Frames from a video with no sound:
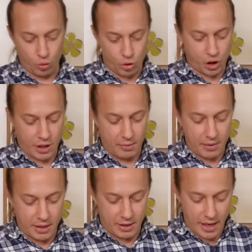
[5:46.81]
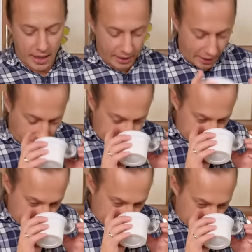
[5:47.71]
тоже имеет яркий
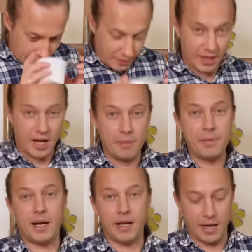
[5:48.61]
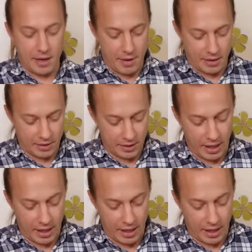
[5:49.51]
карамельный аромат.